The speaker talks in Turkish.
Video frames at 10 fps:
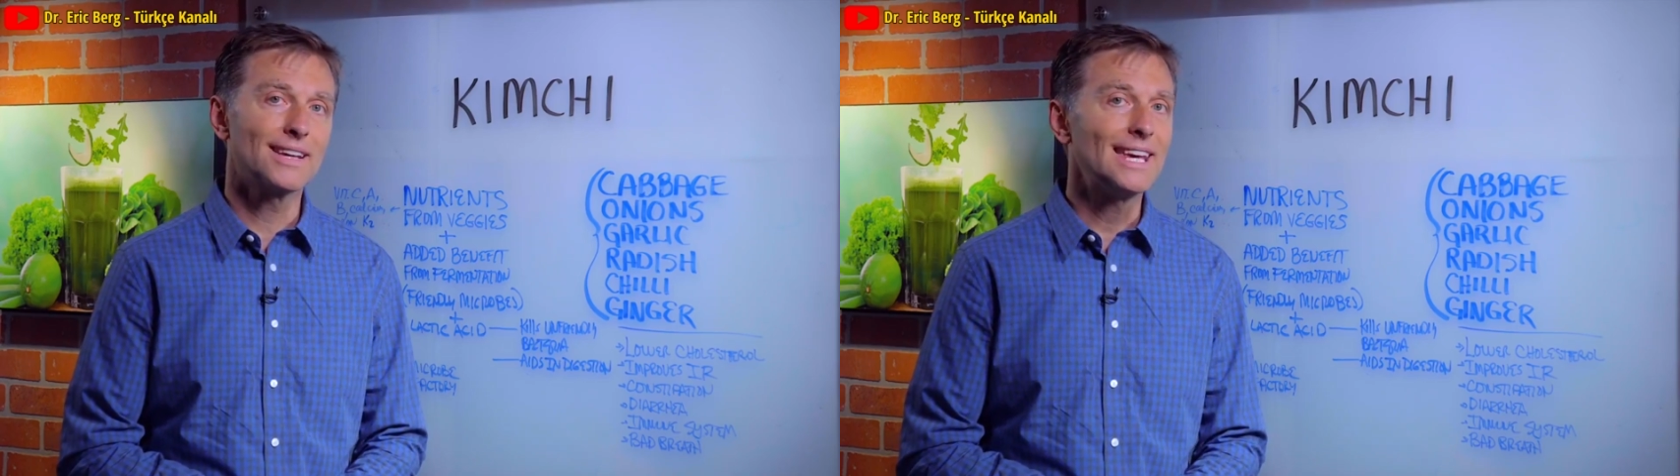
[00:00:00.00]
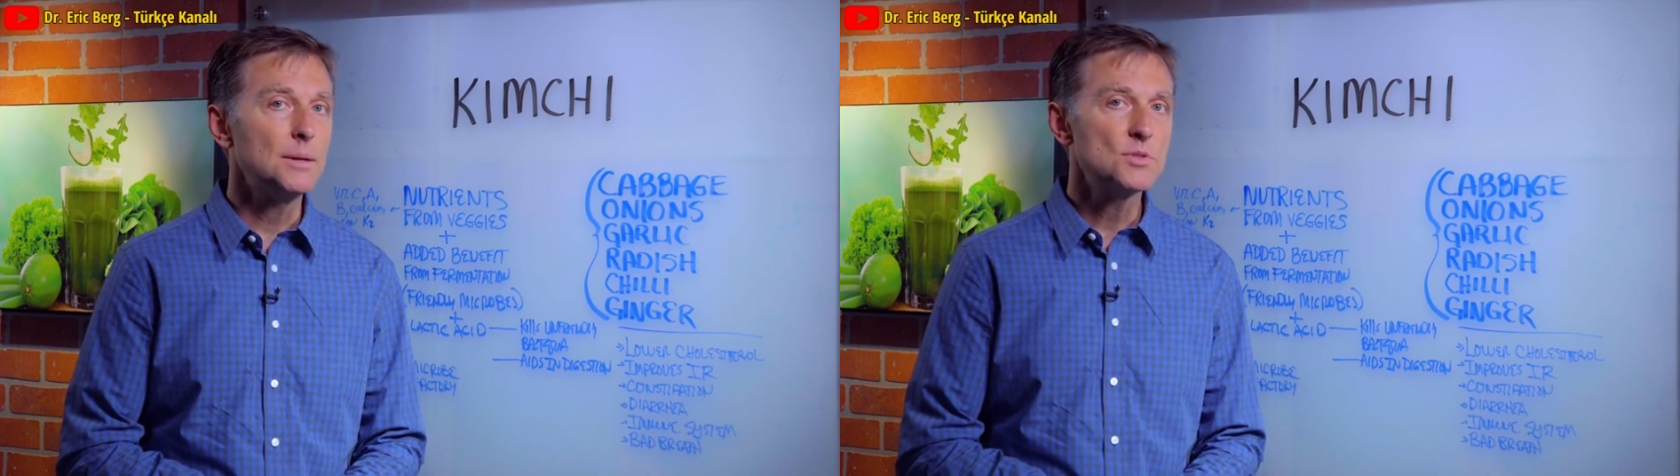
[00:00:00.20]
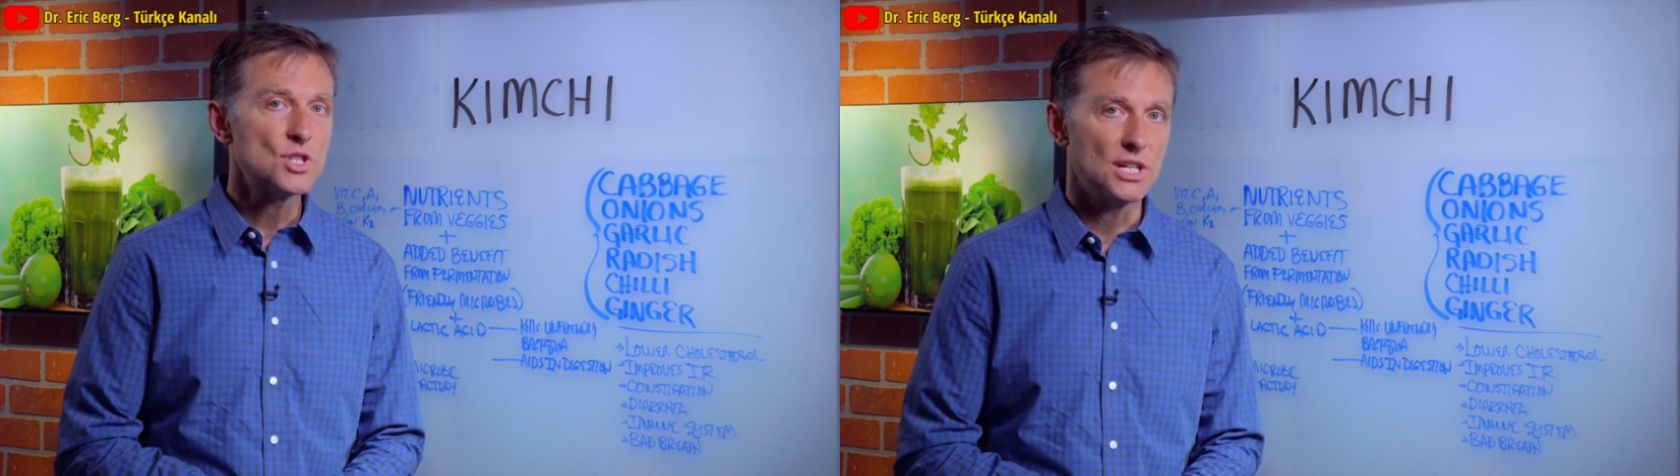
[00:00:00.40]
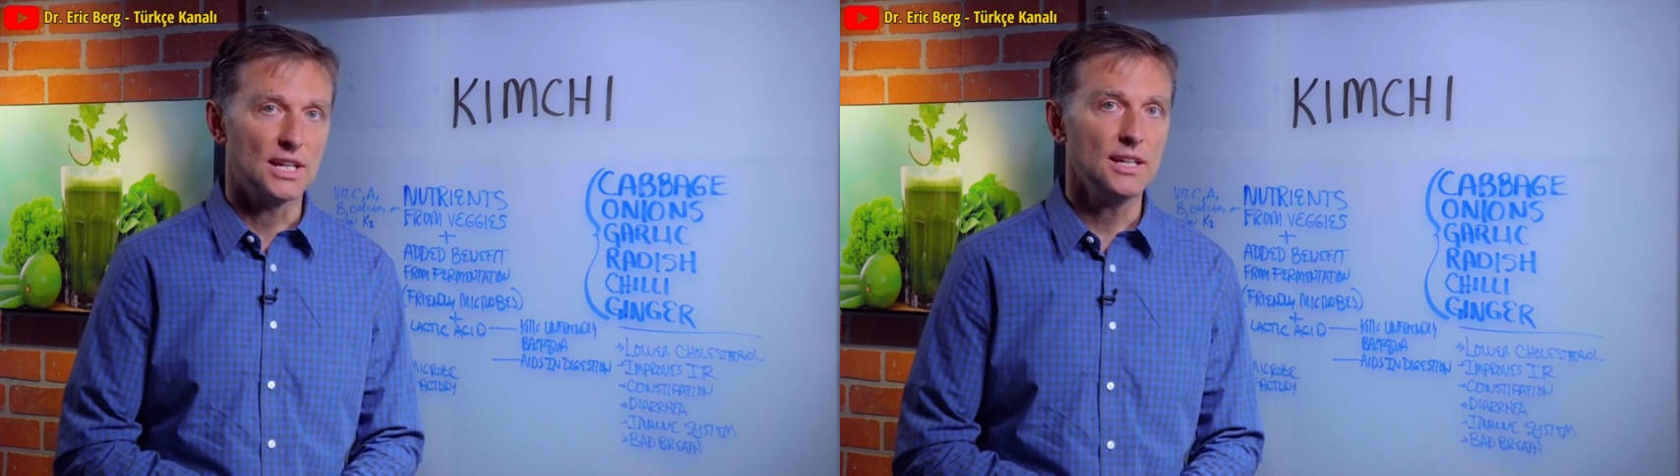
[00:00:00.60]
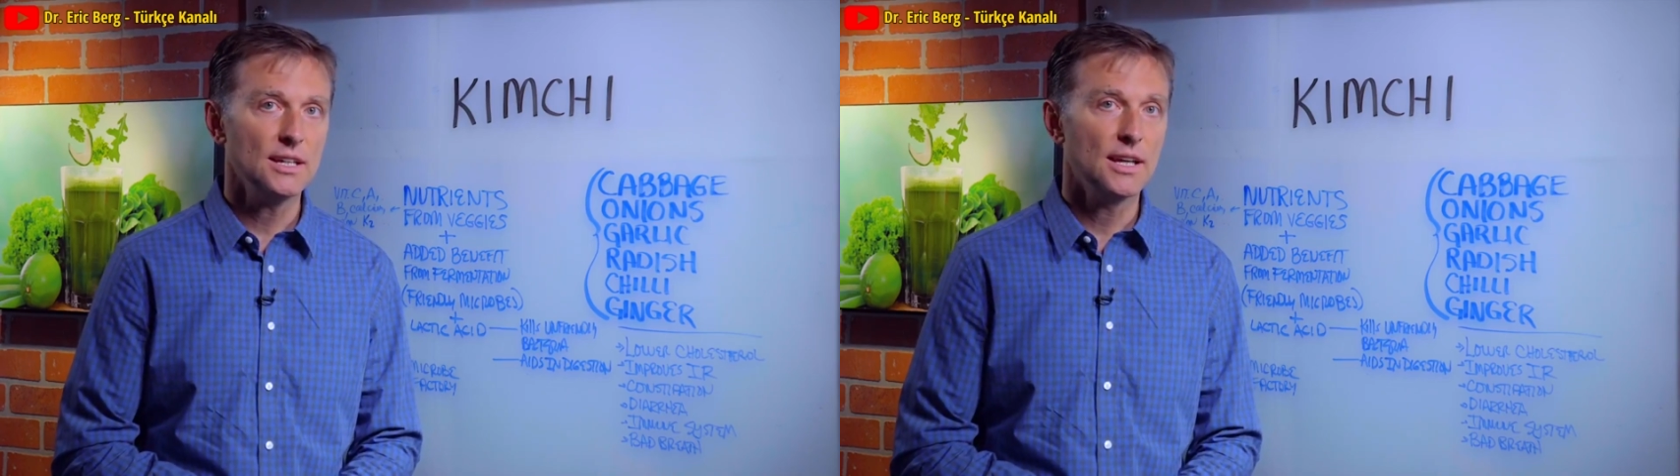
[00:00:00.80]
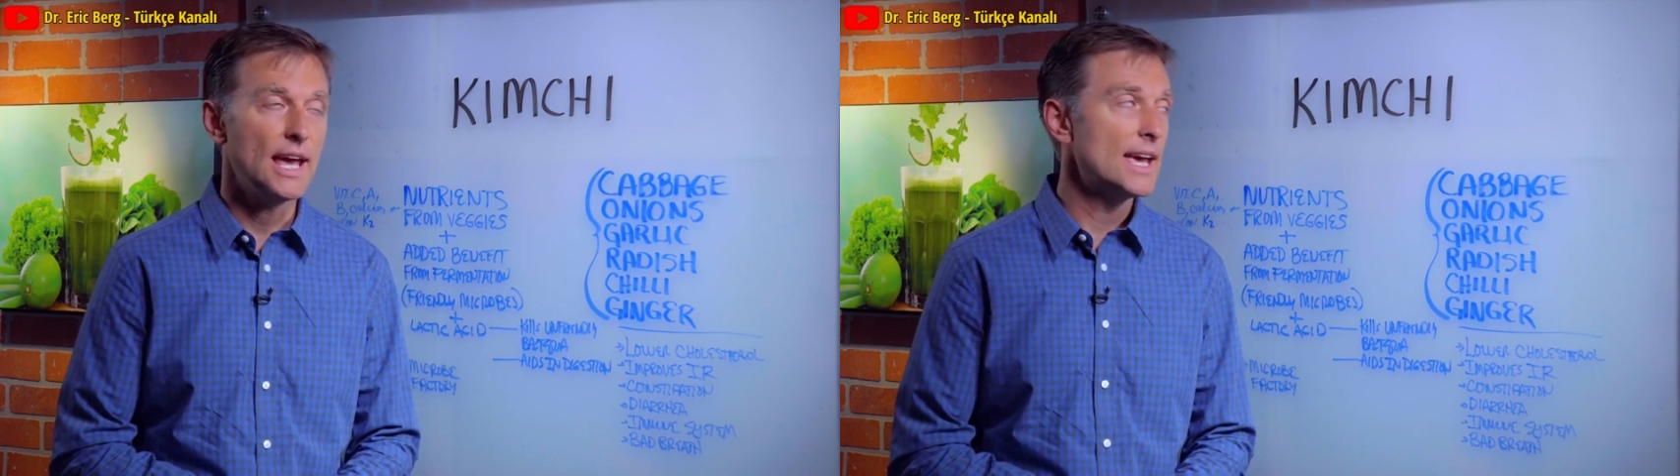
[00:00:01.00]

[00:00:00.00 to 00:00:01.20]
Bu videoda kimchi